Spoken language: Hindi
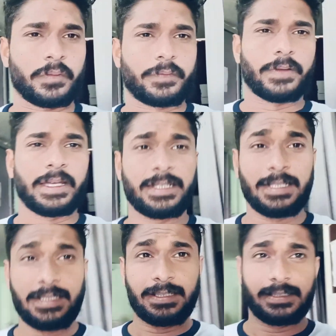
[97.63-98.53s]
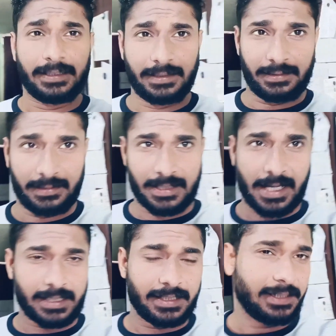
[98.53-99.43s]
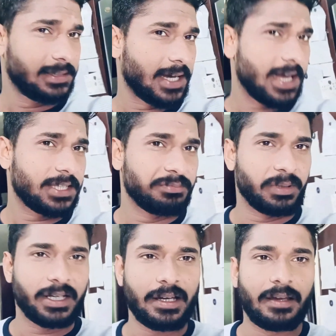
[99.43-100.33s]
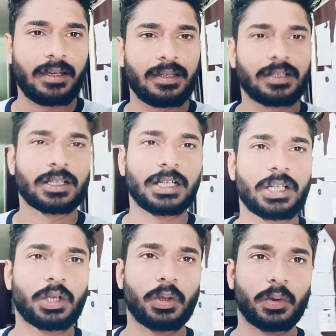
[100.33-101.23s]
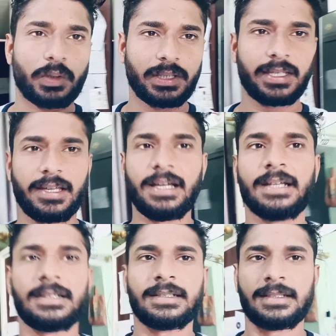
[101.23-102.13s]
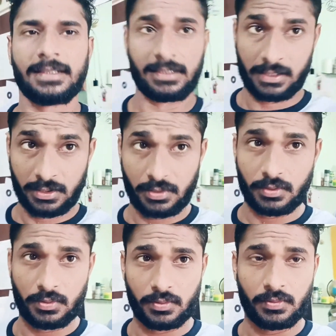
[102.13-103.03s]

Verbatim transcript: फाइनली आखिर आज मेरा हेयर कट हो ही गया तो